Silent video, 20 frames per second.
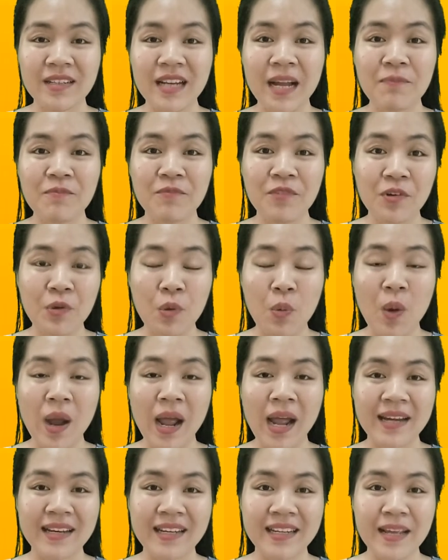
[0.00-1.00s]
những năm vừa
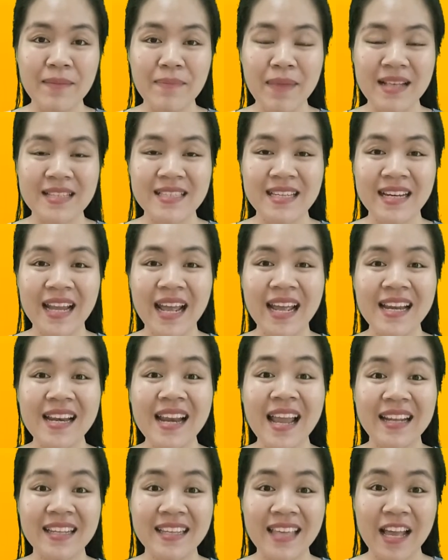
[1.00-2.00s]
qua thì các bạn sẽ thấy
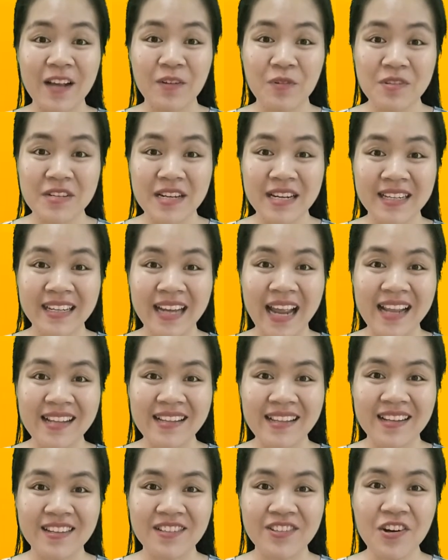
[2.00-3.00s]
làn da của Trang cải
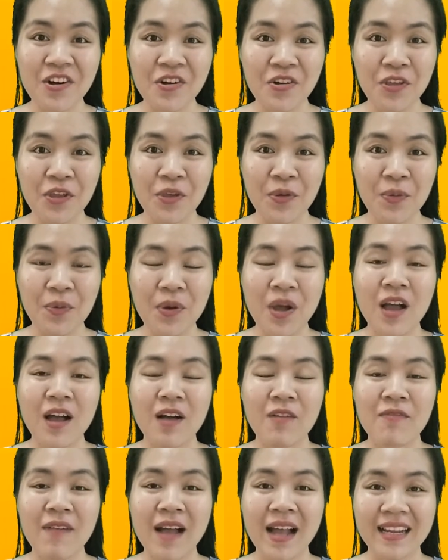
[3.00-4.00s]
thiện rất nhiều
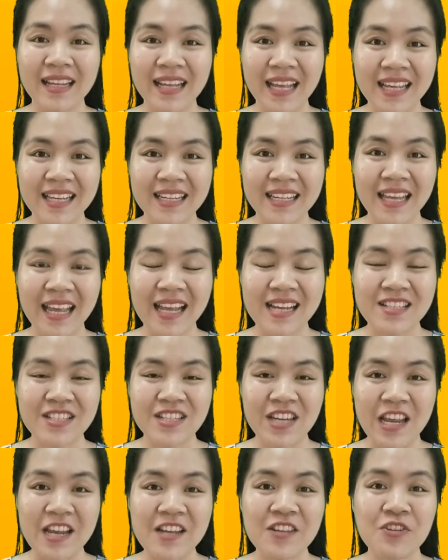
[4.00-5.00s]
và ngày càng
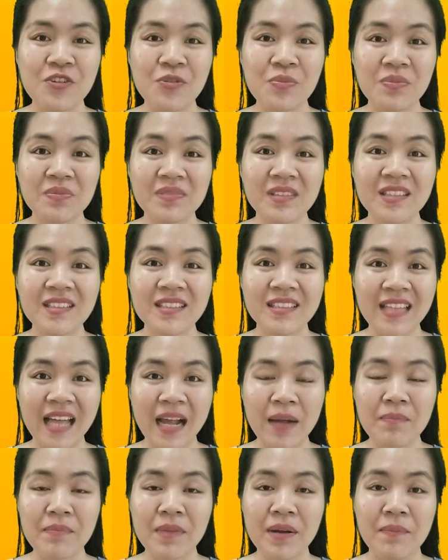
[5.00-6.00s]
trẻ trung, tươi
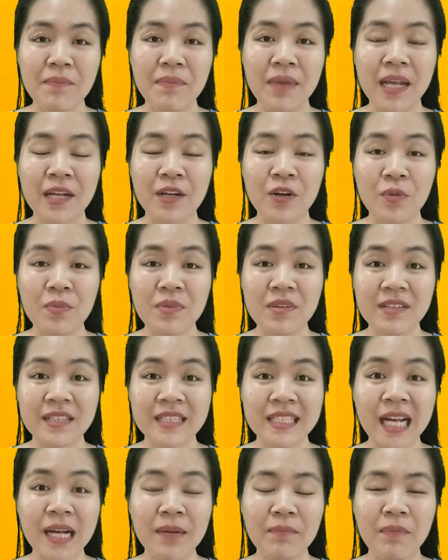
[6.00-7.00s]
tắn, mịn màng cũng như
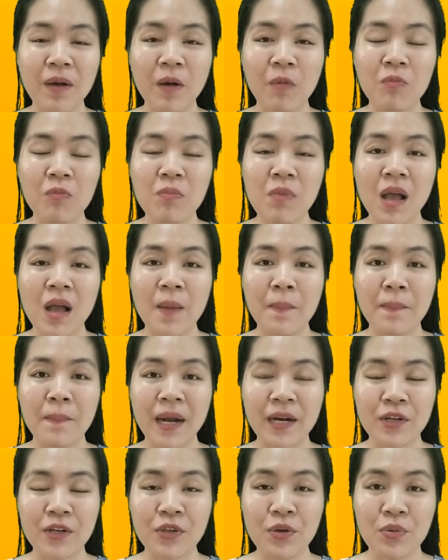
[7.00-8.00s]
căng bóng,
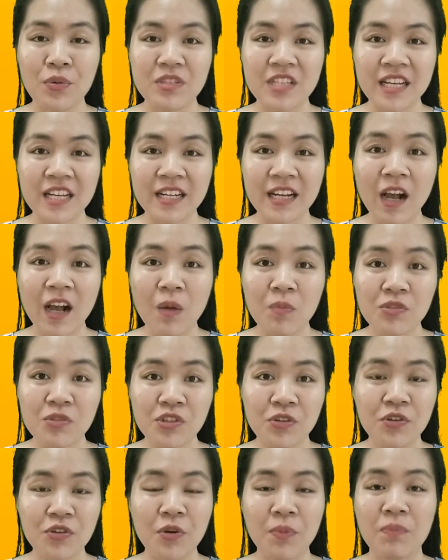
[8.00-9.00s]
mặc dù Trang không
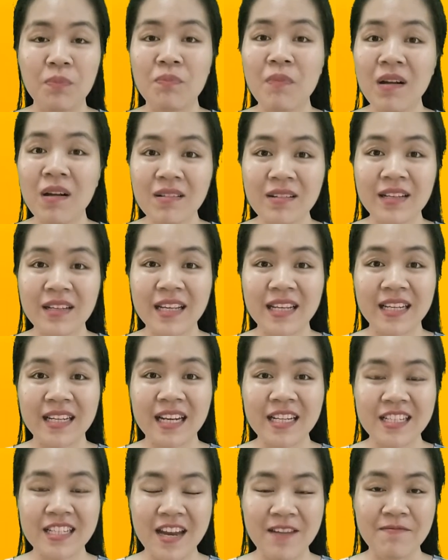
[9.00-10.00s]
sử dụng bất kỳ
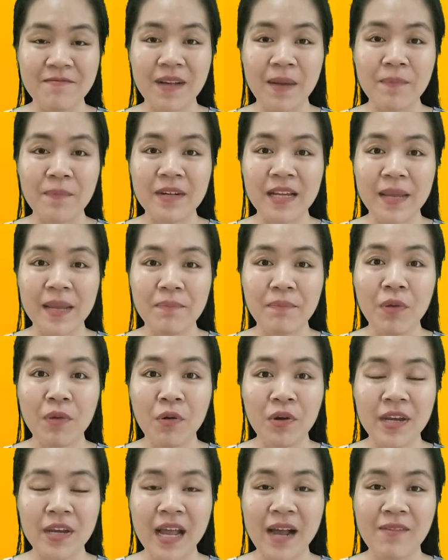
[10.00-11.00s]
các sản phẩm kem
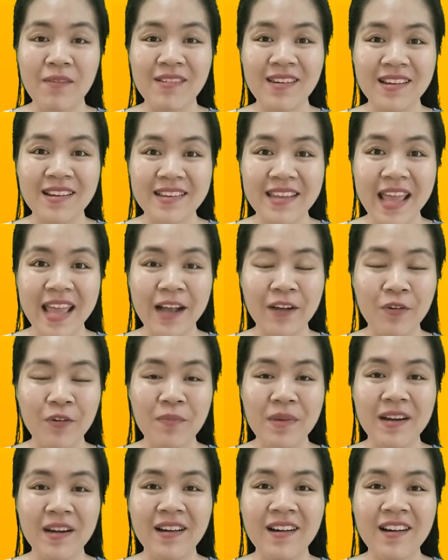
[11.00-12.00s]
bôi nào lên da
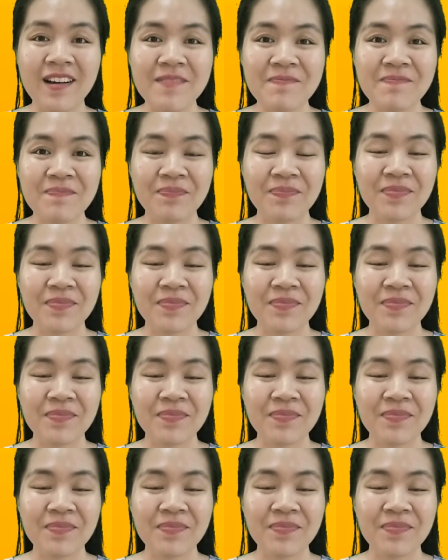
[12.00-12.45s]
của mình hết.